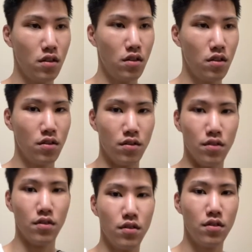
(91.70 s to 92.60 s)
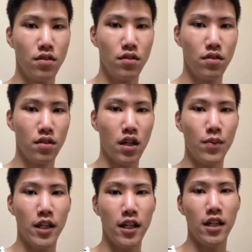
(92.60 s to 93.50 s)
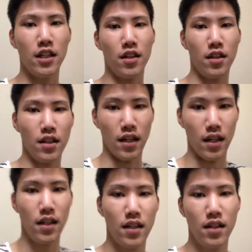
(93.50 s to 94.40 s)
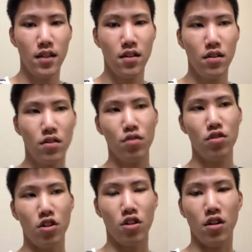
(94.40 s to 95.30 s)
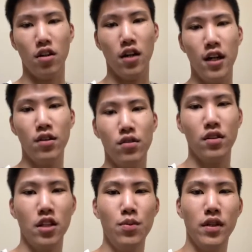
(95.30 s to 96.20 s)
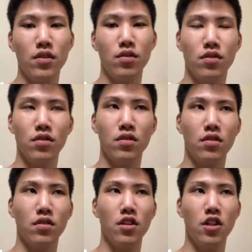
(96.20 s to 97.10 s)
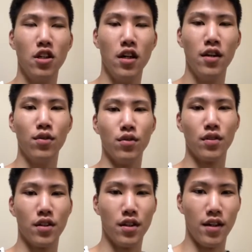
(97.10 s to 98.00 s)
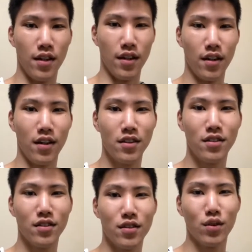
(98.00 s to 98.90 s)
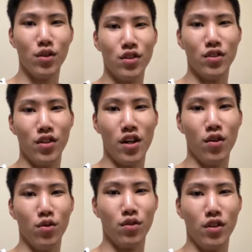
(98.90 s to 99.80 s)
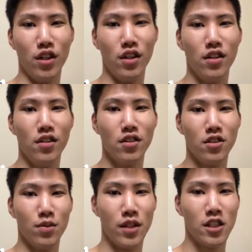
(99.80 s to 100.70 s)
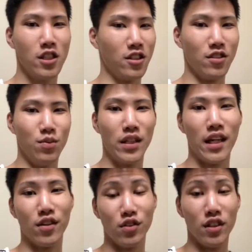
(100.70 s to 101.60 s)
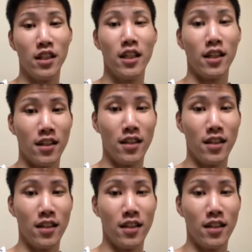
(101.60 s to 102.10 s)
うんカメラ屋行ってそしたら iPhone 今の iPhone って画質すごいっすね本当に素晴らしいっすみたいなこと言ってたから